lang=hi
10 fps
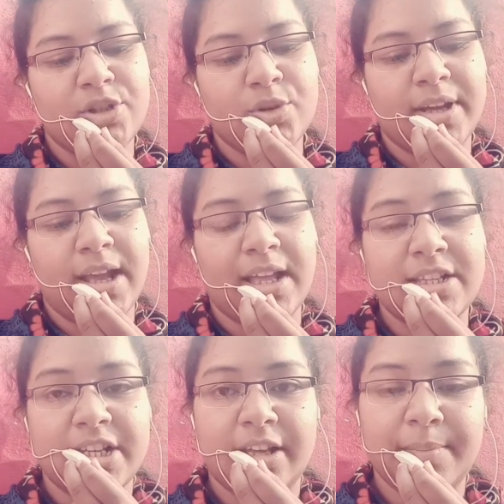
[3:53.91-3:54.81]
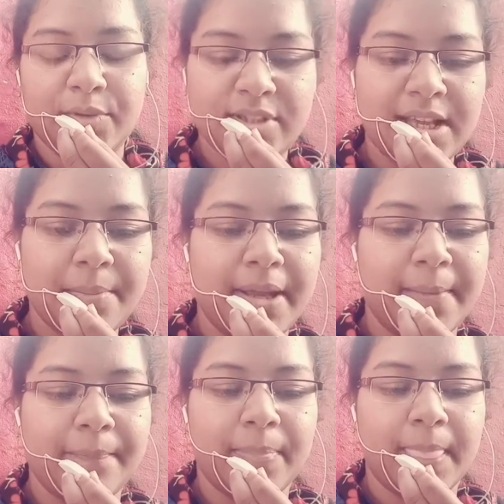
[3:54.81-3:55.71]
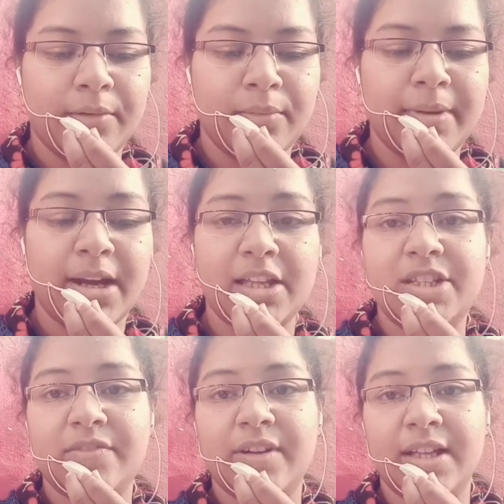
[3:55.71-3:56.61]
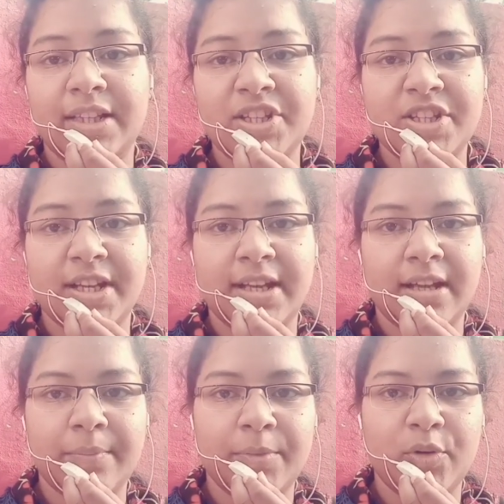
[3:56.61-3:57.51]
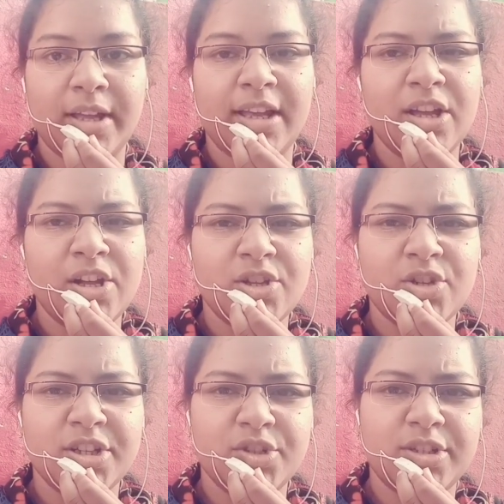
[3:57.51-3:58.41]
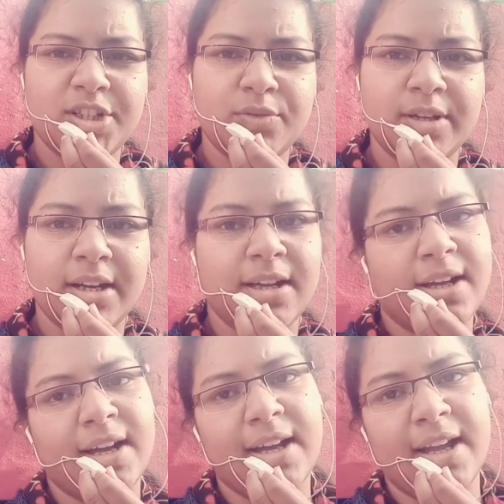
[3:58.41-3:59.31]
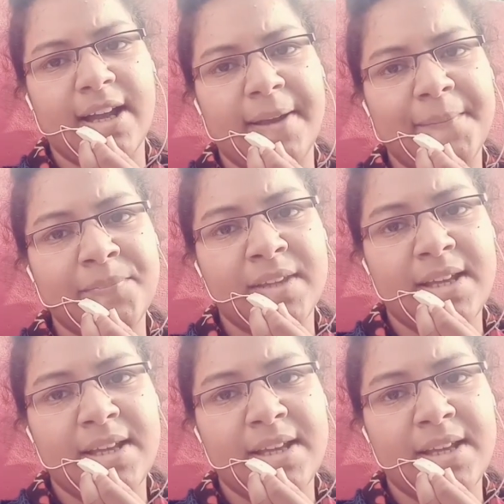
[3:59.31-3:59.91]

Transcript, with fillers: जो कि आज एक म्यूज़ियम है उनमें राजीव गांधी जी के कपड़ों की छोटे छोटे टुकड़े रखा गया है